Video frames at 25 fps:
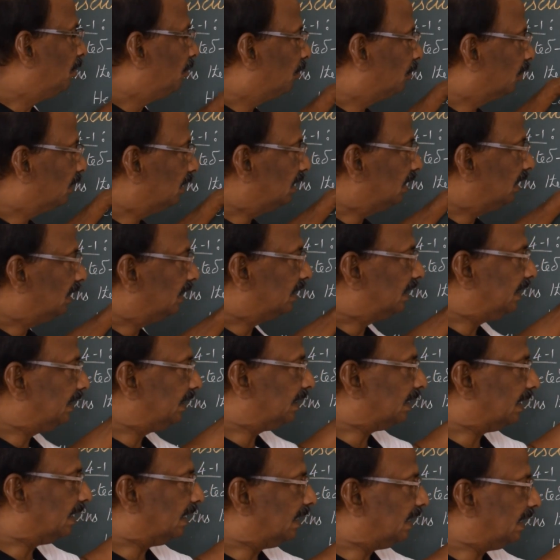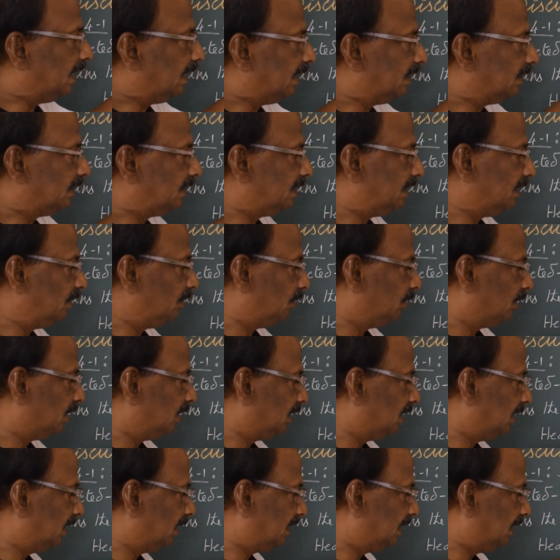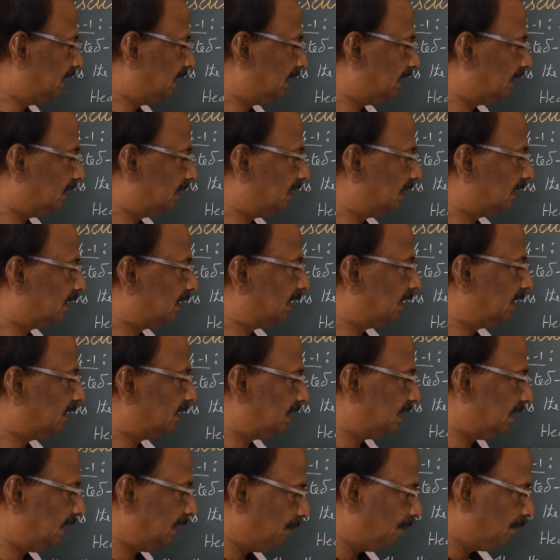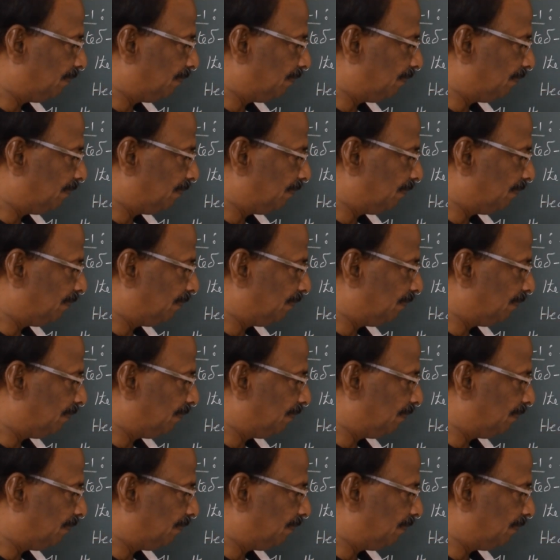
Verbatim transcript: ஒரு இதில் ஹீட் ஆட் ஆச்சு ஒரு இதில் ஹீட் ரிஜெக்ட் ஆச்சு